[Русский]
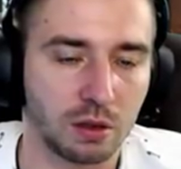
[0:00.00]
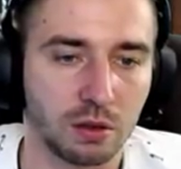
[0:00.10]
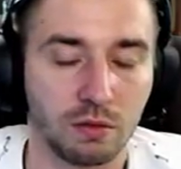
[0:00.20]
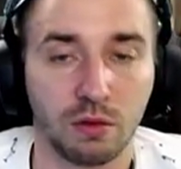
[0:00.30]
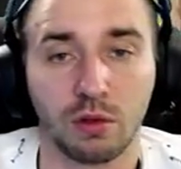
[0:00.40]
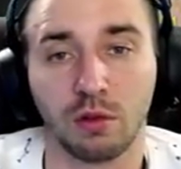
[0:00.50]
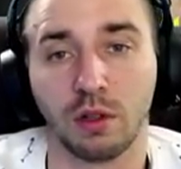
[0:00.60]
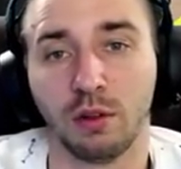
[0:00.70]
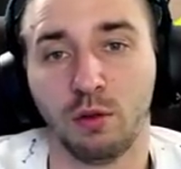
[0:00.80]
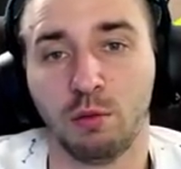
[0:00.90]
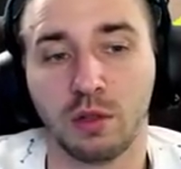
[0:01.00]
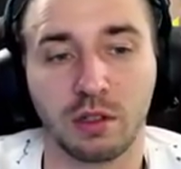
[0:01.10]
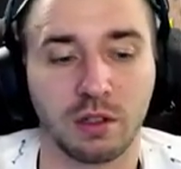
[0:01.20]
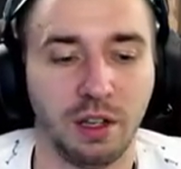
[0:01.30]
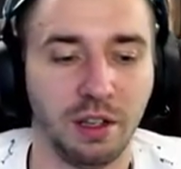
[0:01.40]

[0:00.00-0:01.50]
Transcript: Вот он, Анубис.